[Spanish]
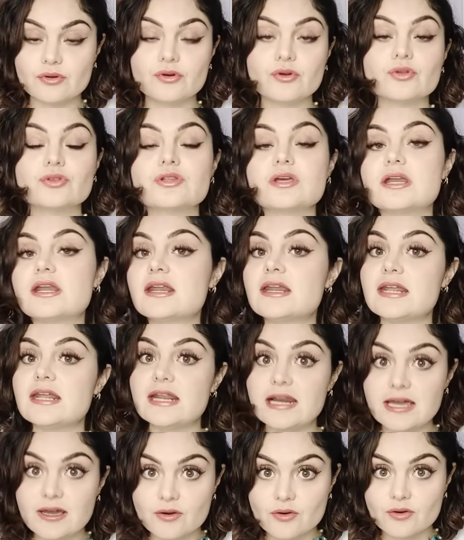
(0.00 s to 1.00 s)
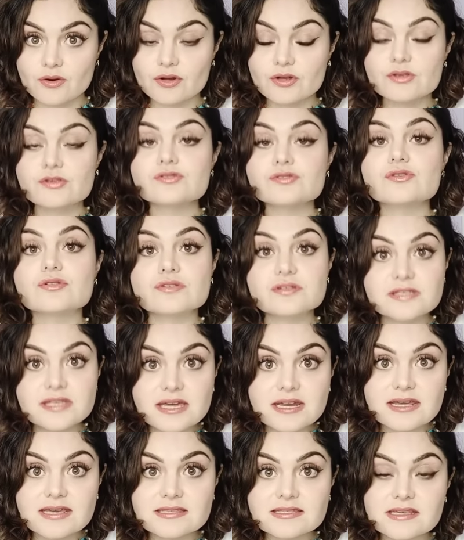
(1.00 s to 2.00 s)
no tienen el ego, son
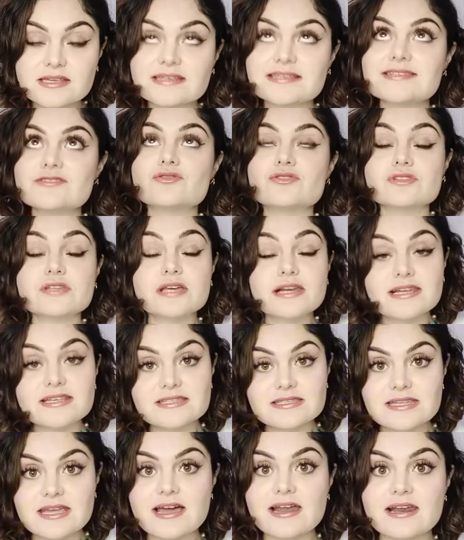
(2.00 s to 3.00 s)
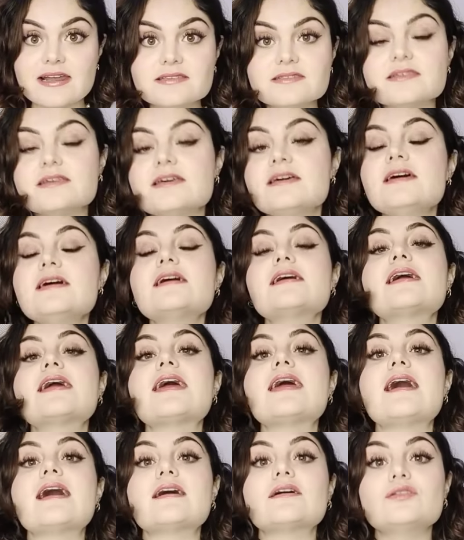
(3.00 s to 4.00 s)
seres que son celestiales,
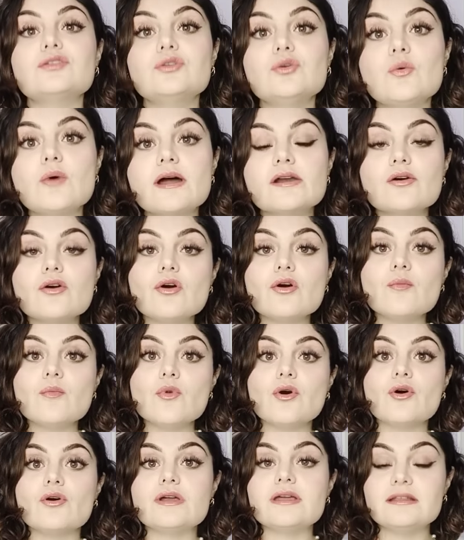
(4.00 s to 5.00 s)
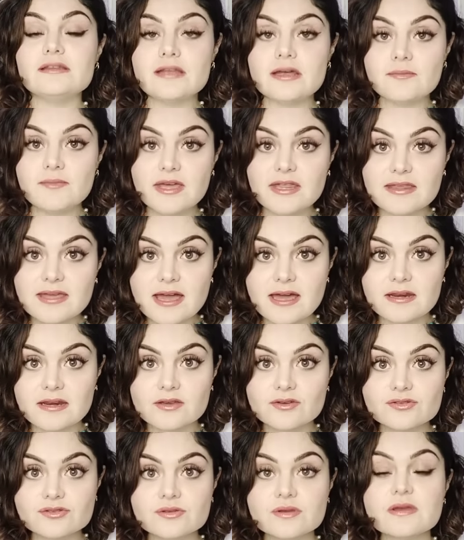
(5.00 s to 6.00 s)
que actúan como
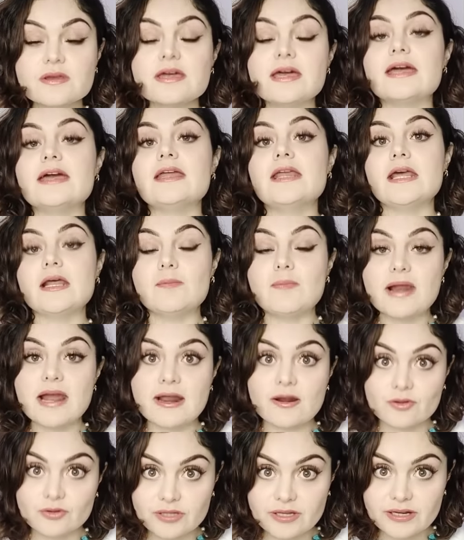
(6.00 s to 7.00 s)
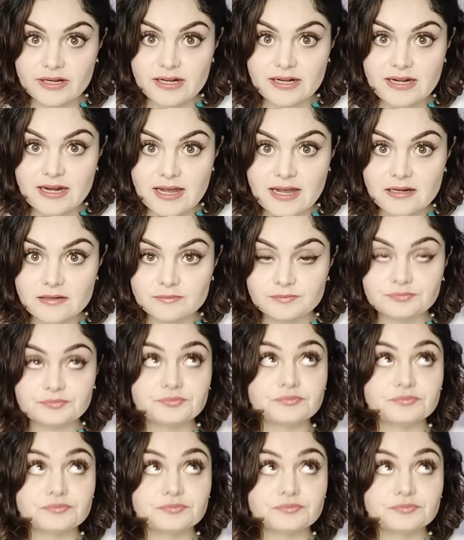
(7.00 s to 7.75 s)
intermediarios en el plano terrenal